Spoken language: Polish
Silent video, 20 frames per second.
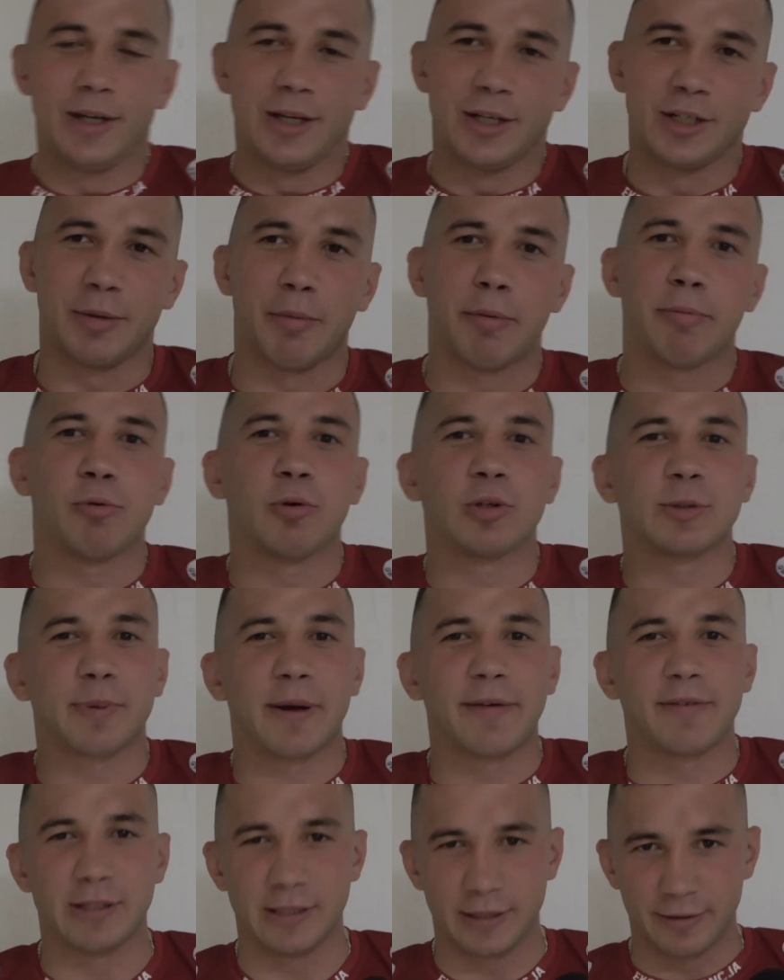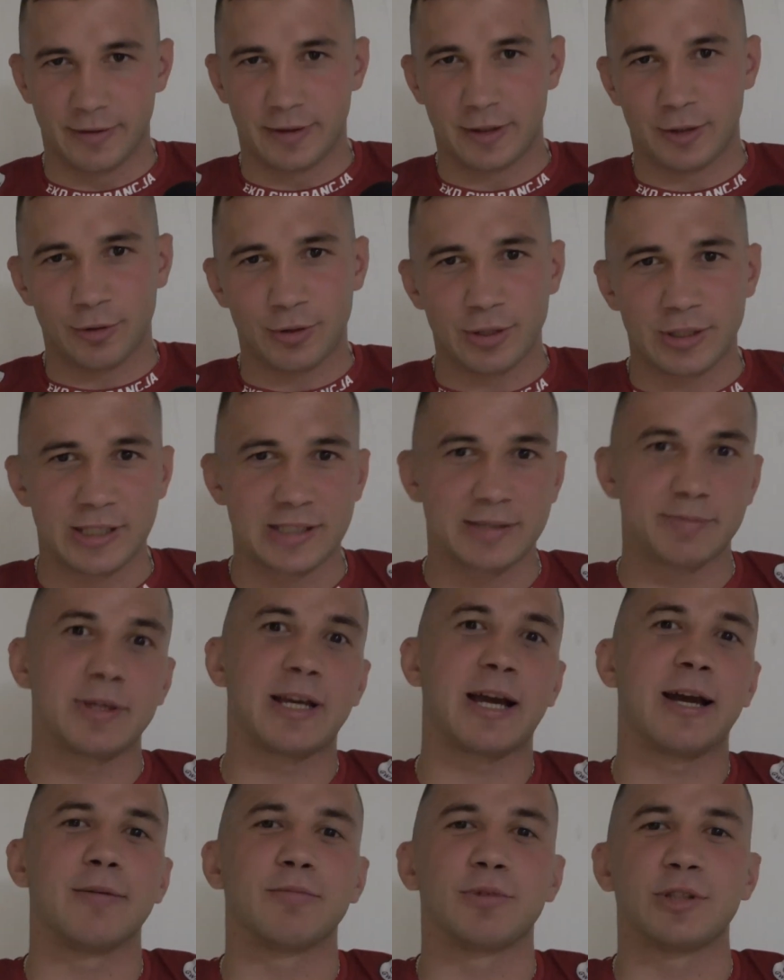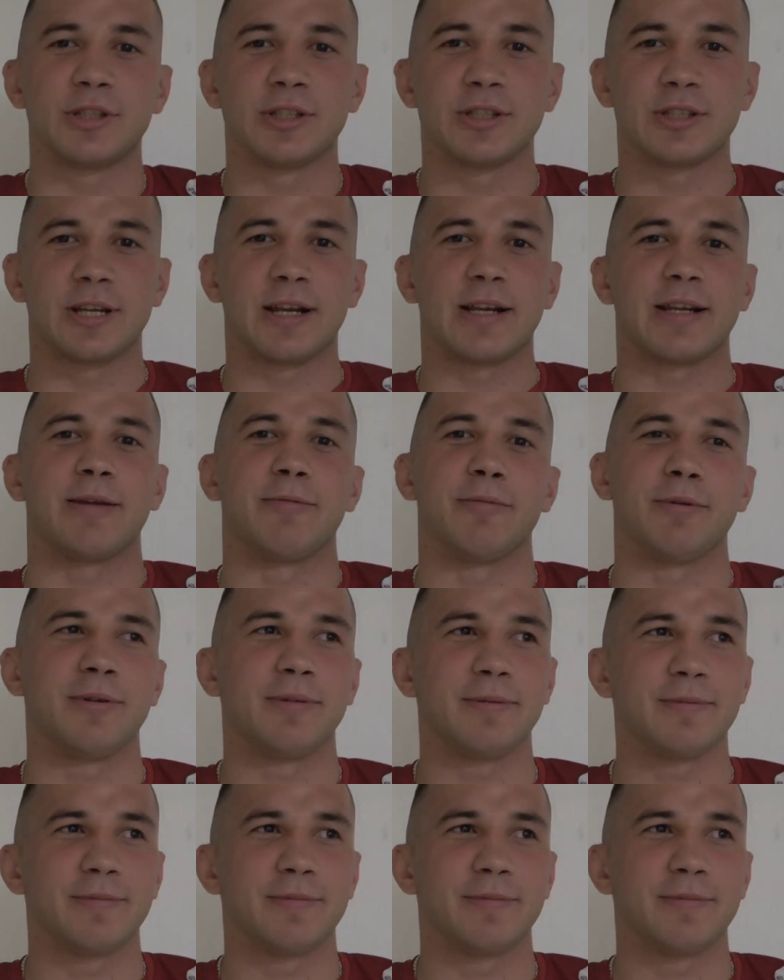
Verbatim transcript: żeby było sprawiedliwe, to tydzień z Michałem, tydzień z Czarkiem.